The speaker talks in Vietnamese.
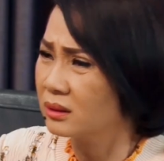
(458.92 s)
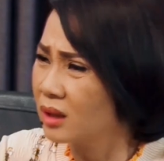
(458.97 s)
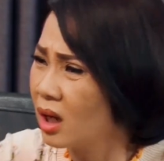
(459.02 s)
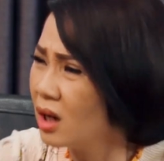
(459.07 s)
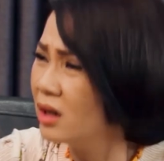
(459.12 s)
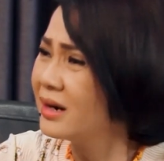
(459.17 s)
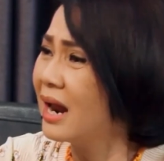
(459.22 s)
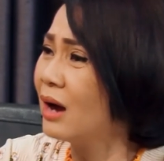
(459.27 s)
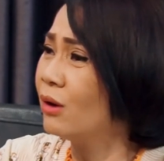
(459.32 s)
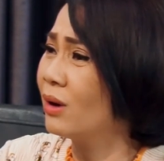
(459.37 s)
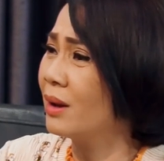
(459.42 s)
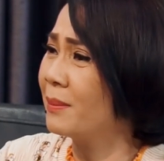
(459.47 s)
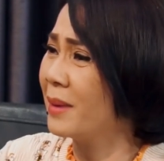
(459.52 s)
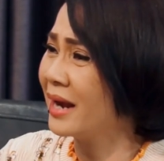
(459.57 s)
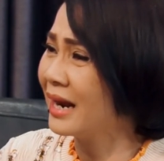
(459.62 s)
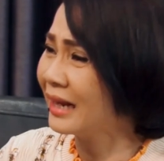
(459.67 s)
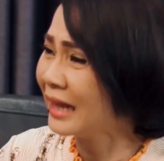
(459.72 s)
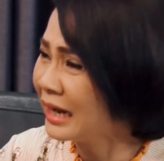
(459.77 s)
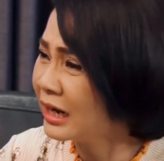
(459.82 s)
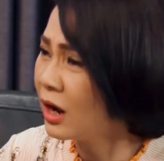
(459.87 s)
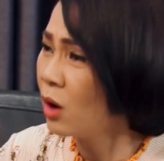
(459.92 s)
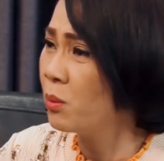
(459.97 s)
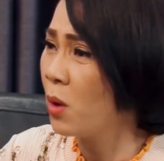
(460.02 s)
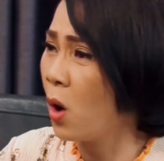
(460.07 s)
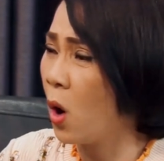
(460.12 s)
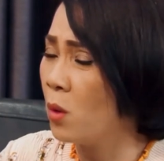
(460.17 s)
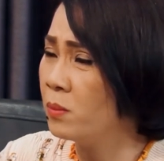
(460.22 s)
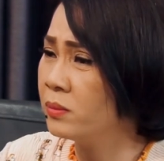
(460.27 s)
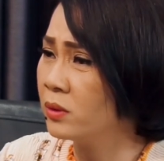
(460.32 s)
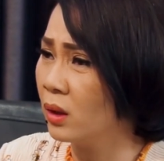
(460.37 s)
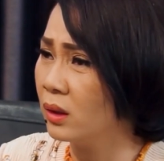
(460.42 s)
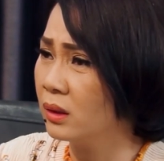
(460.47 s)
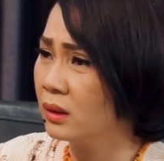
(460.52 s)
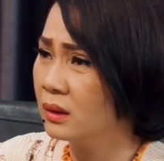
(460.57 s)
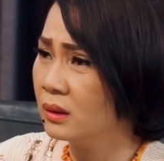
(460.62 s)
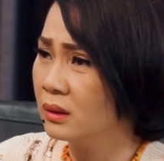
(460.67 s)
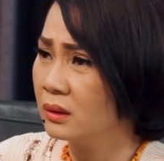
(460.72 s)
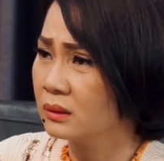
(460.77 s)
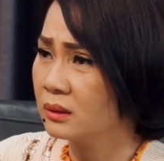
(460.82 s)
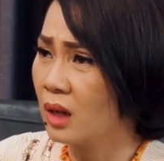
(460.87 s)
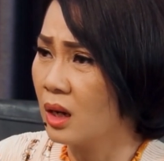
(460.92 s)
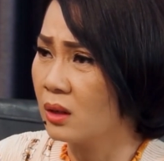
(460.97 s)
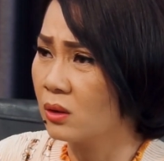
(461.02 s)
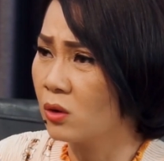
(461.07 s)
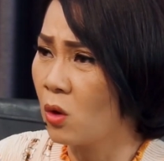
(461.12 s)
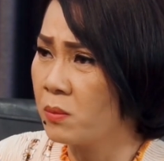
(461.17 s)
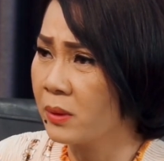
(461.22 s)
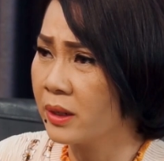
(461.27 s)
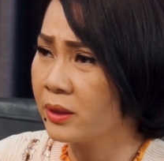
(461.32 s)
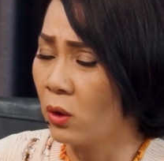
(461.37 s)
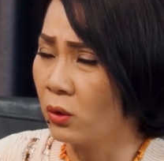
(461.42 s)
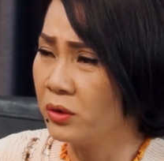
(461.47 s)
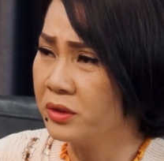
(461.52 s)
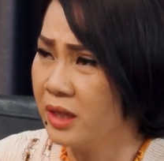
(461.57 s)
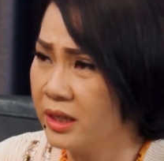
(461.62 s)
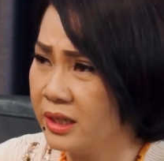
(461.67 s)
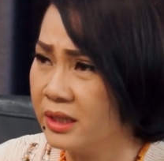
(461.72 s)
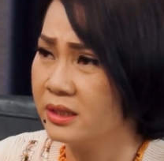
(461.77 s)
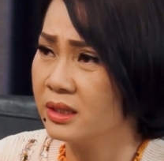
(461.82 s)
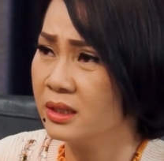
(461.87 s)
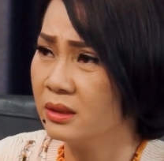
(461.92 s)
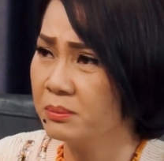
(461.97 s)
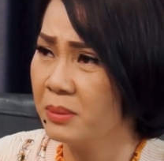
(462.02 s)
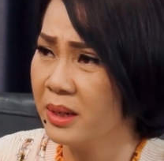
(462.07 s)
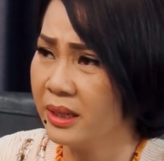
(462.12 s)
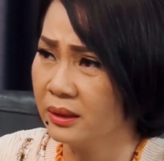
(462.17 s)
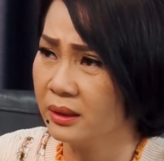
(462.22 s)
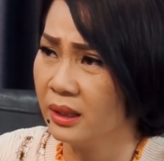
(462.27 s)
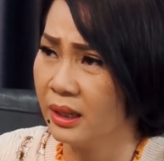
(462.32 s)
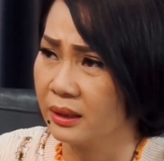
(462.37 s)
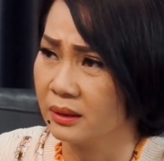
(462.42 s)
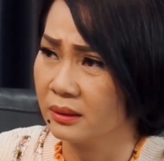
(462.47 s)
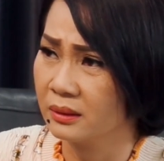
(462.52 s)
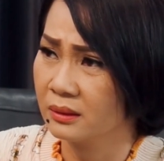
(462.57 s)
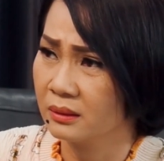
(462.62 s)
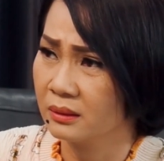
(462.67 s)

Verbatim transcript: Từ đầu là mẹ đã thấy không ổn rồi, thần cung cái nỗi gì chứ không biết nữa.